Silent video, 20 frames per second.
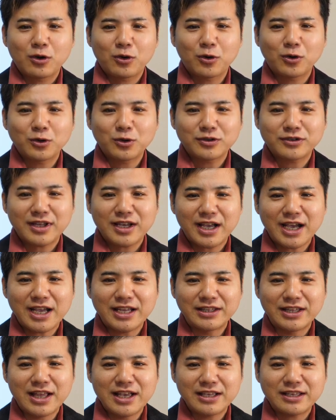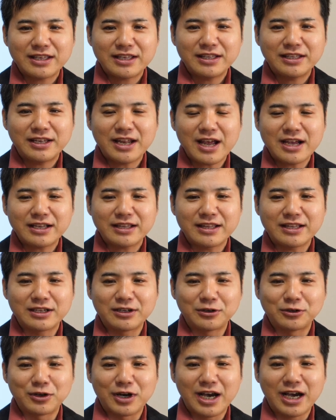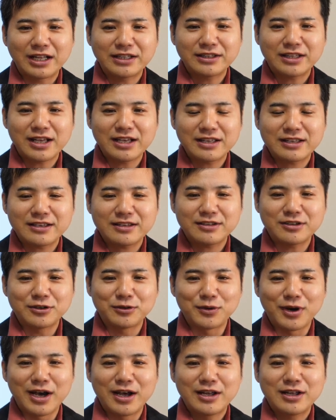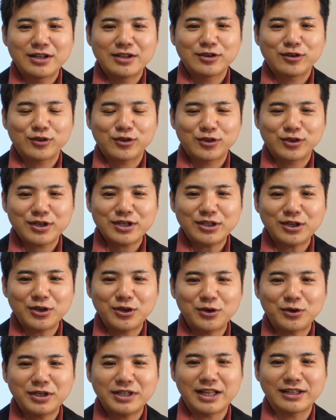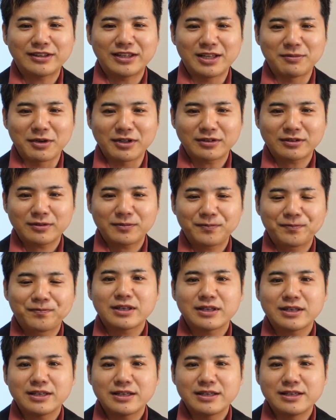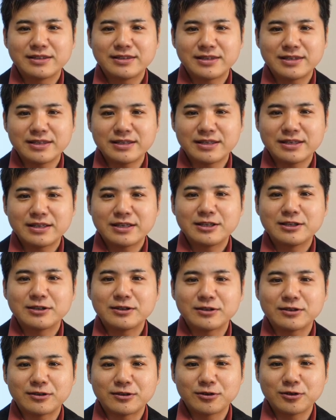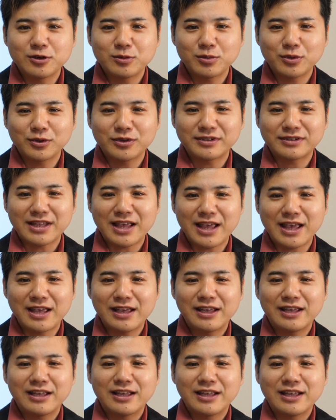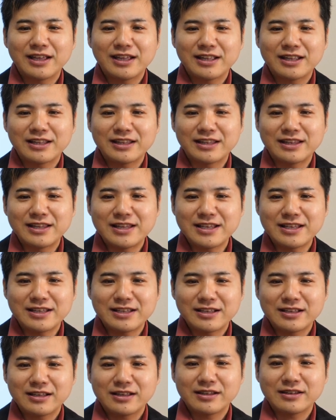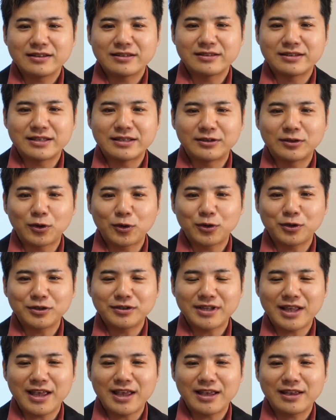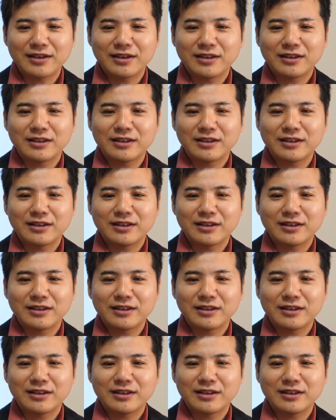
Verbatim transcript: この世界年金ランキングの判断基準は次のようになっています1十分性2持続性